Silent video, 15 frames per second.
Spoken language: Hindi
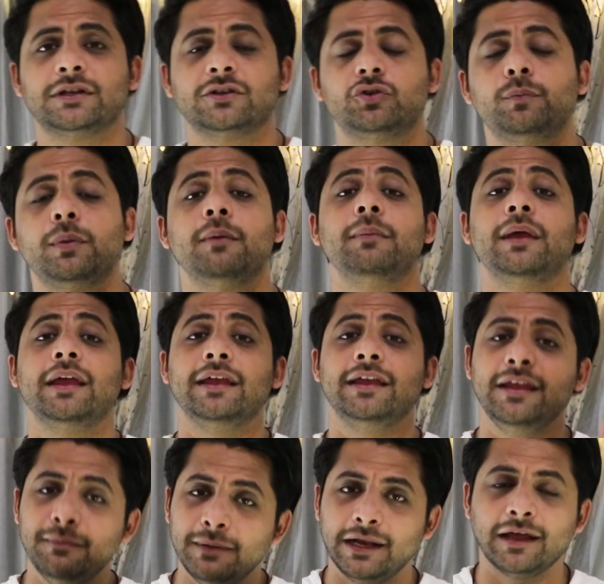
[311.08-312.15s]
रुपए में
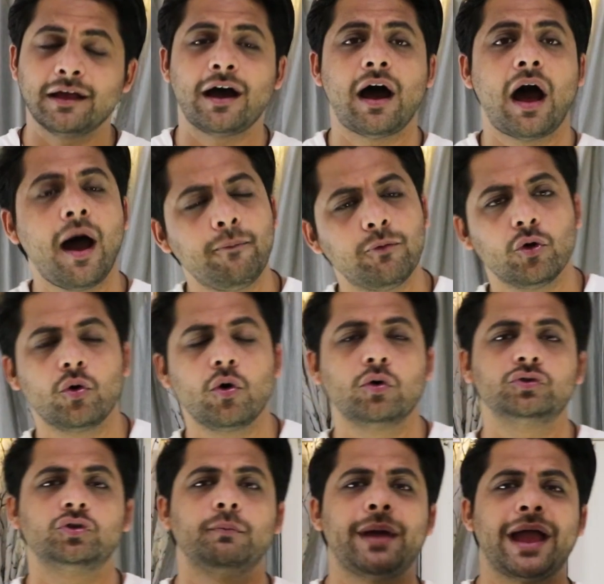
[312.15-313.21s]
ही मिलेगा आप लोगों
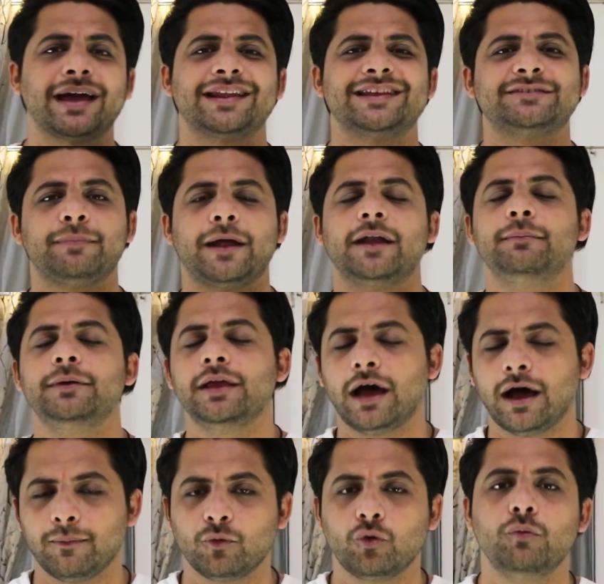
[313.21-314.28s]
को तो बैक रेस्ट पैड भी
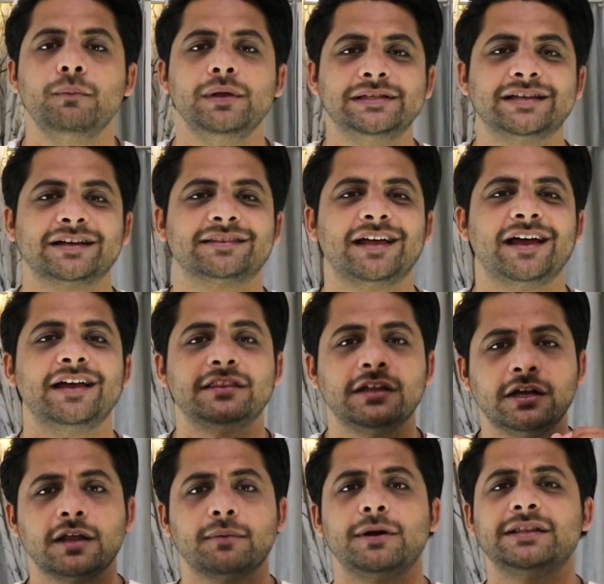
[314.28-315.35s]
आपको आपको मिल सकता है
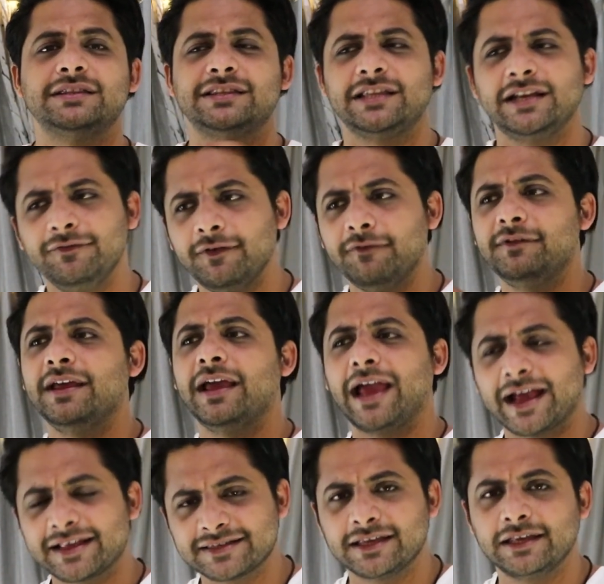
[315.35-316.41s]
थंडरबर्ड
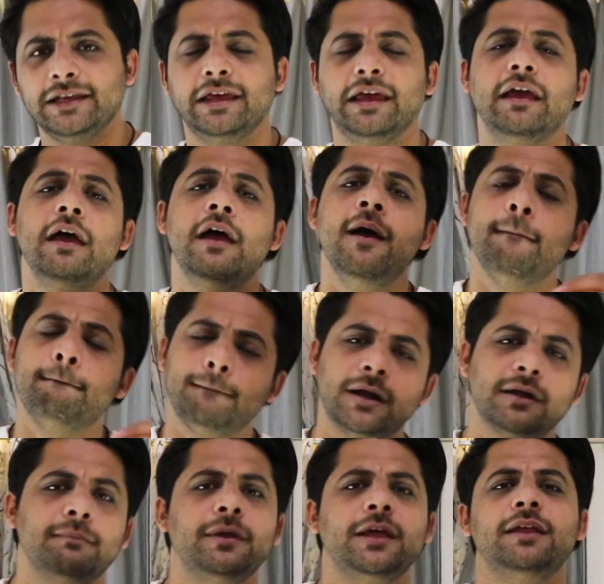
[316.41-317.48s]
350X के लिए
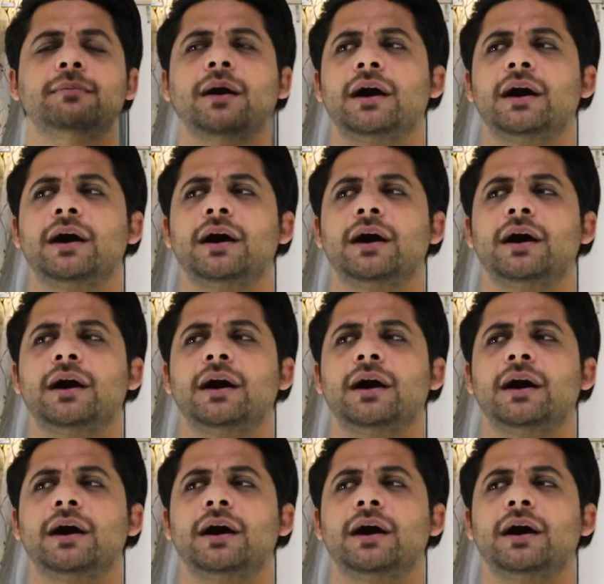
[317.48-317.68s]
बट मेरी